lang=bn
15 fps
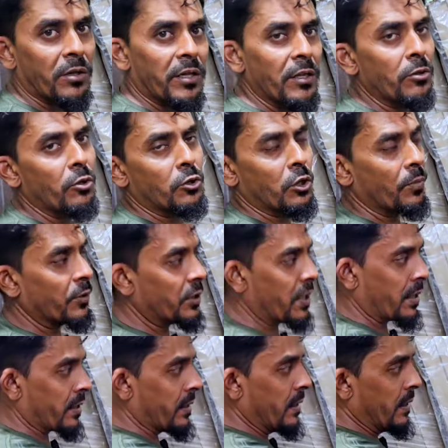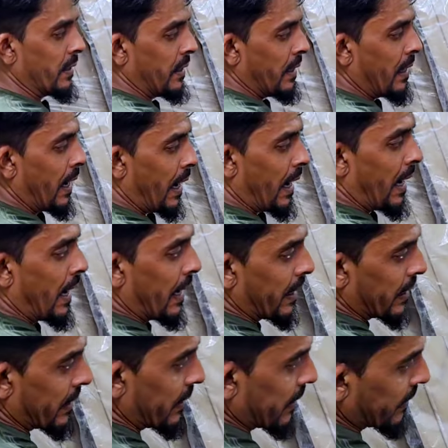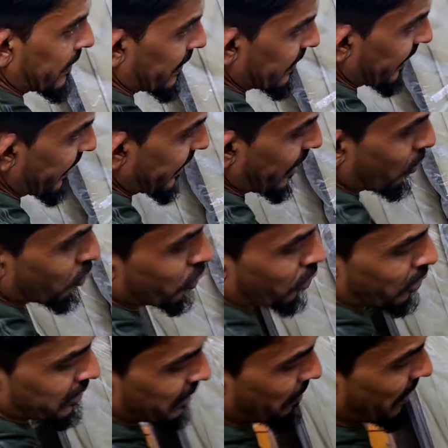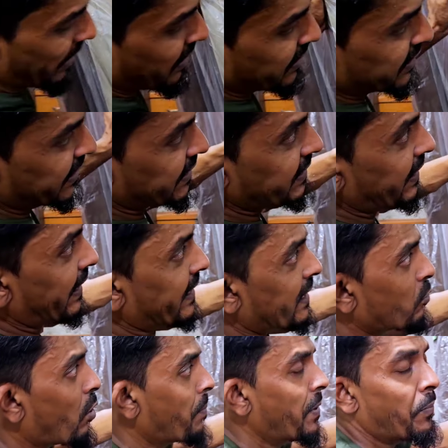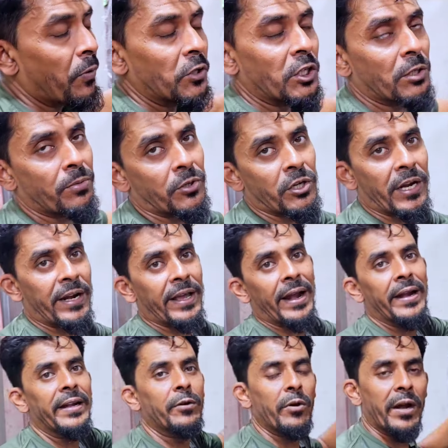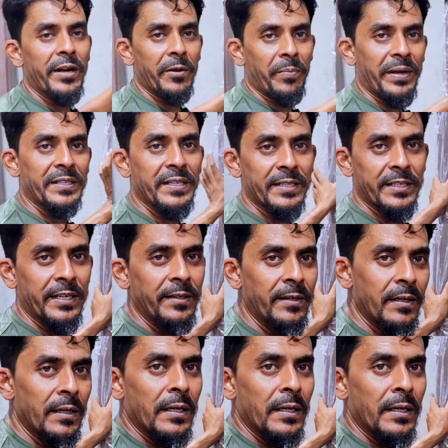অত্যন্ত চমৎকার আর তাছাড়া এটার ওজন হচ্ছে বিয়াল্লিশ কেজি এটা তো আপনি পঞ্চাশ বছরের গ্যারান্টি ওয়ারেন্টি পেয়ে যাচ্ছেন